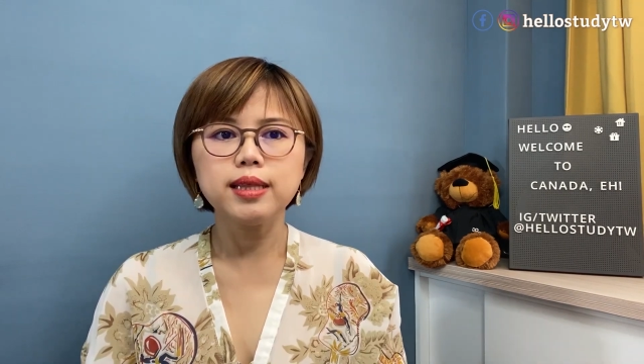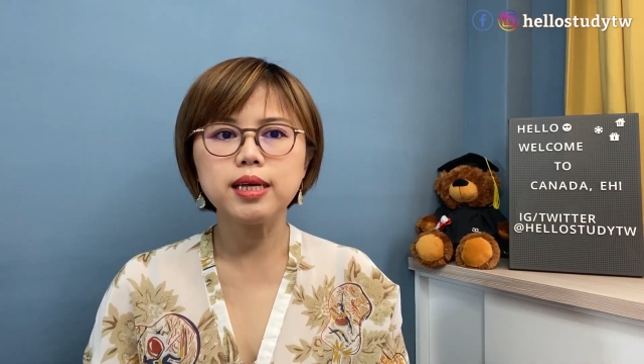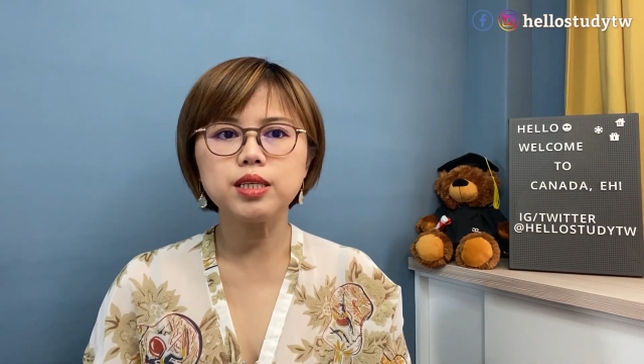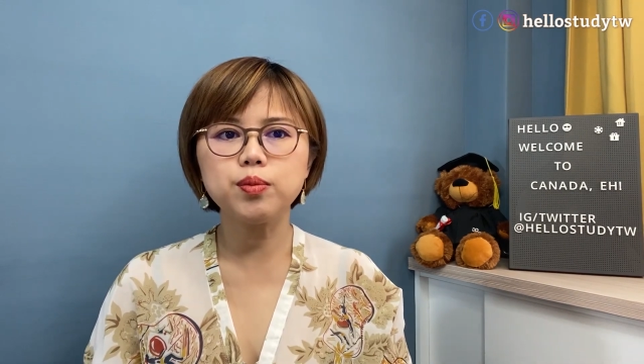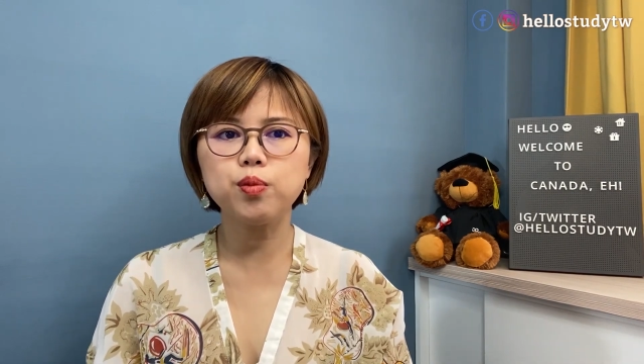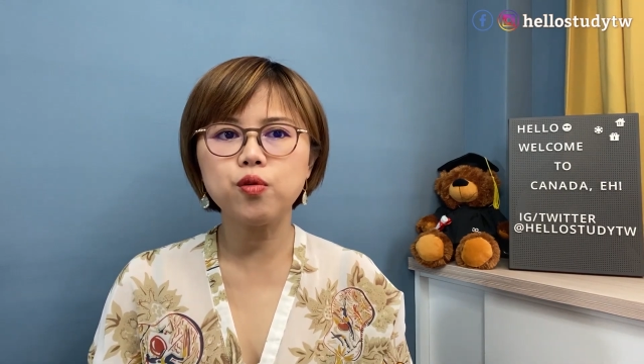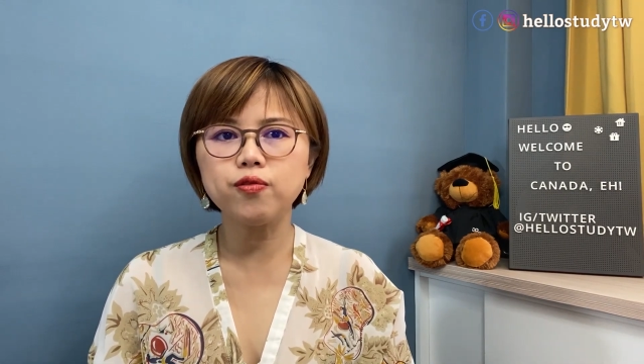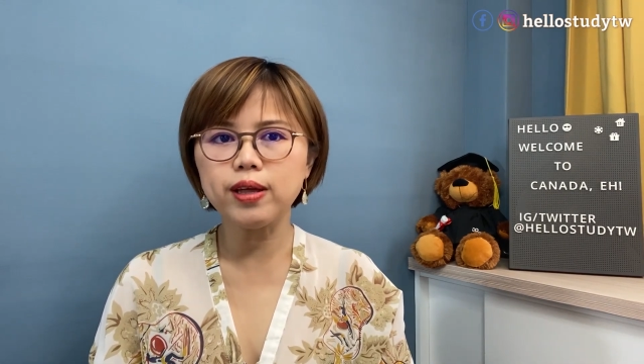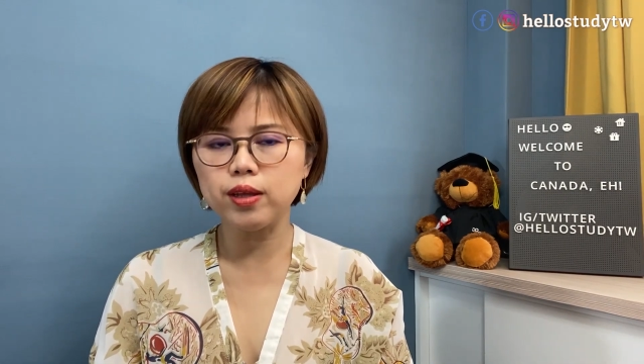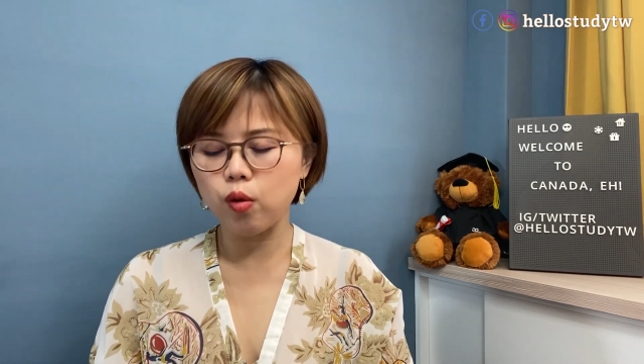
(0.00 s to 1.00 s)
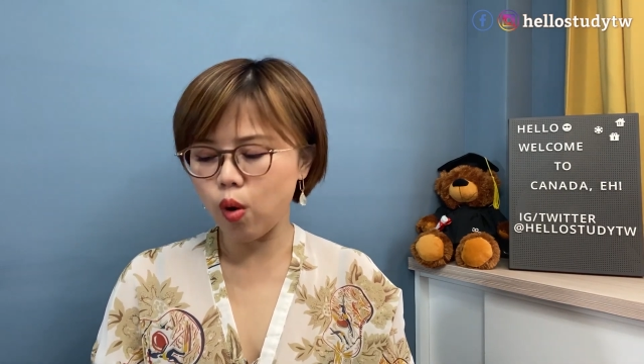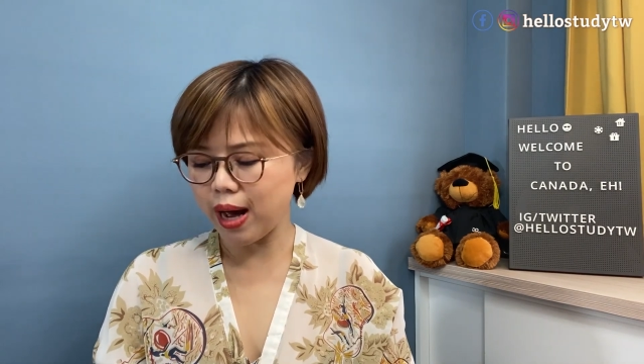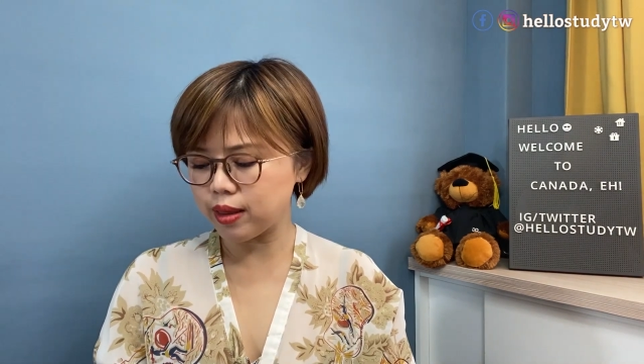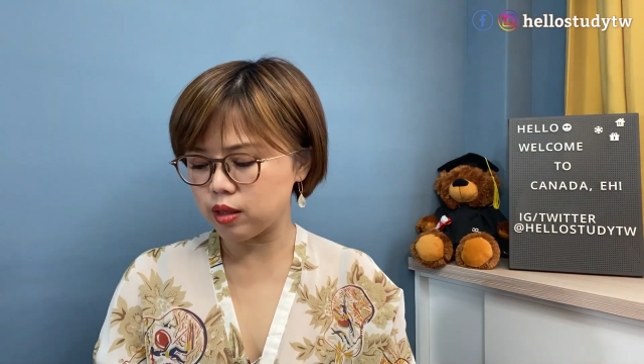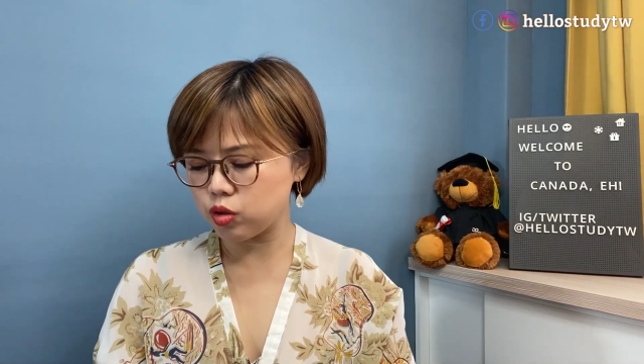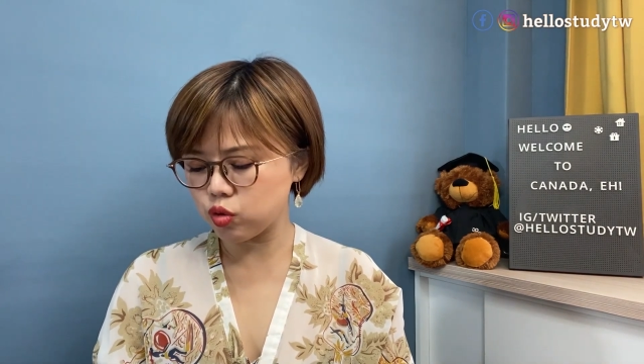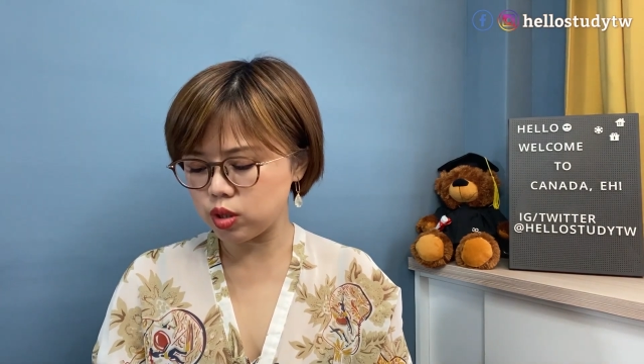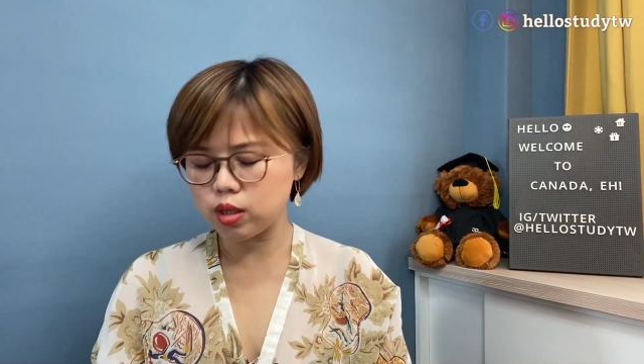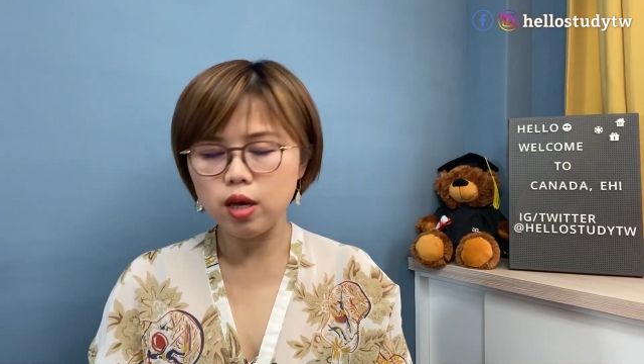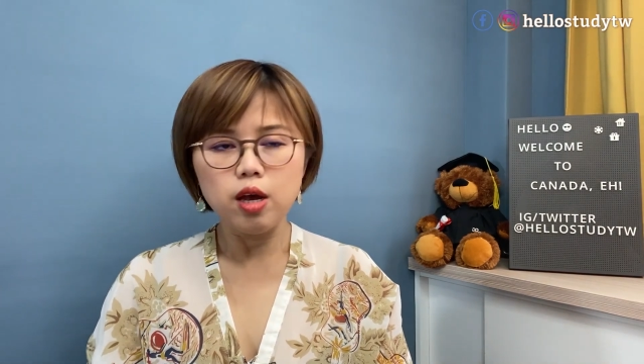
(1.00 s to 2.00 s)
那这部分的话呢，就
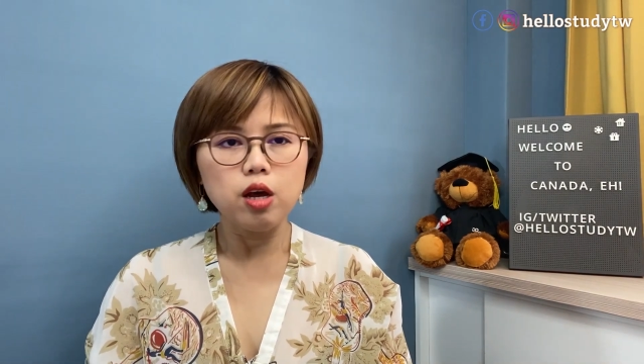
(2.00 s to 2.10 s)
是